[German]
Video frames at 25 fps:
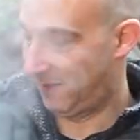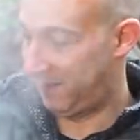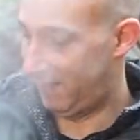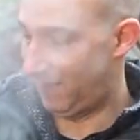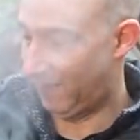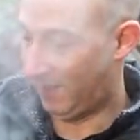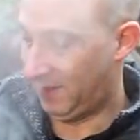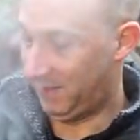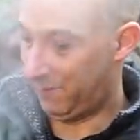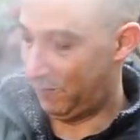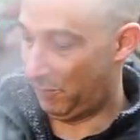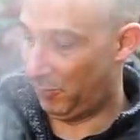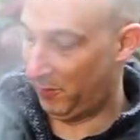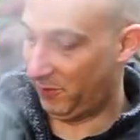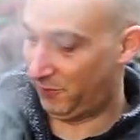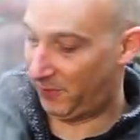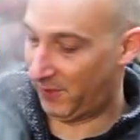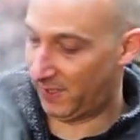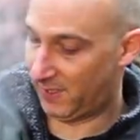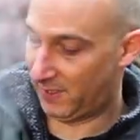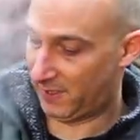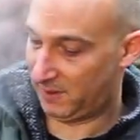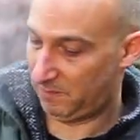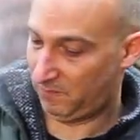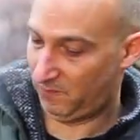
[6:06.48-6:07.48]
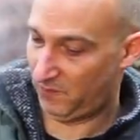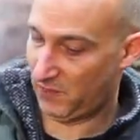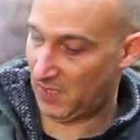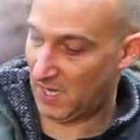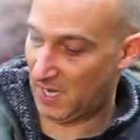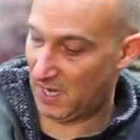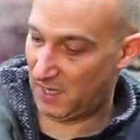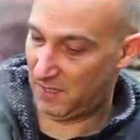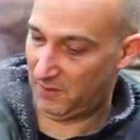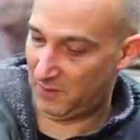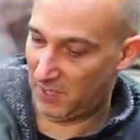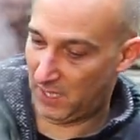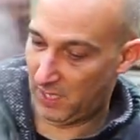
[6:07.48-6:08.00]
Ja, ungefähr
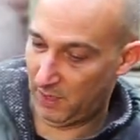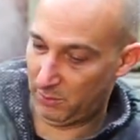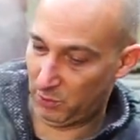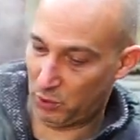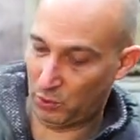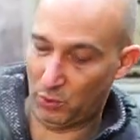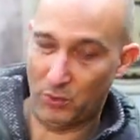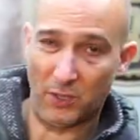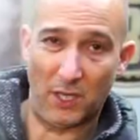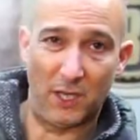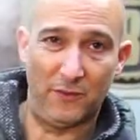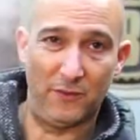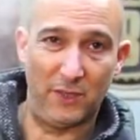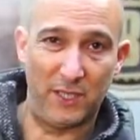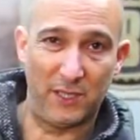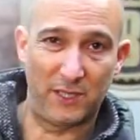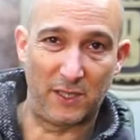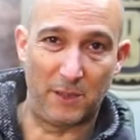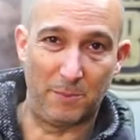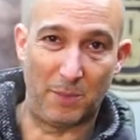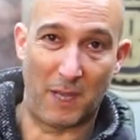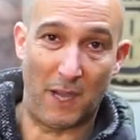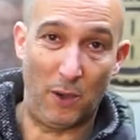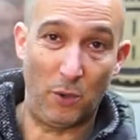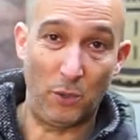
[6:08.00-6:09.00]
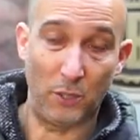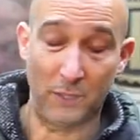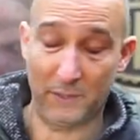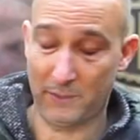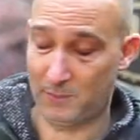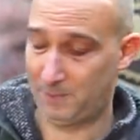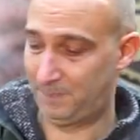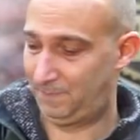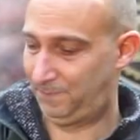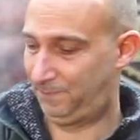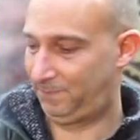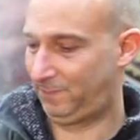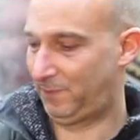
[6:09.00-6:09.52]
ja, eine halbe Stunde haben wir jetzt gebraucht.
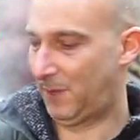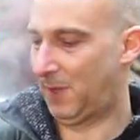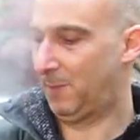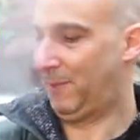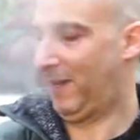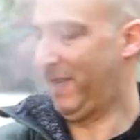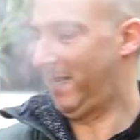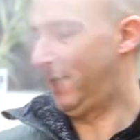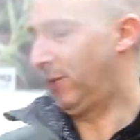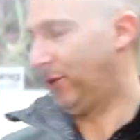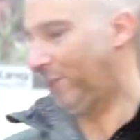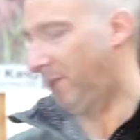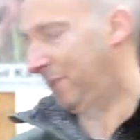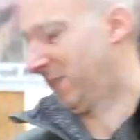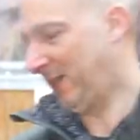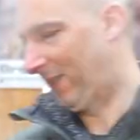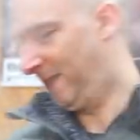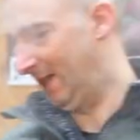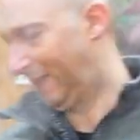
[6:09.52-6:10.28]
Mein Gott.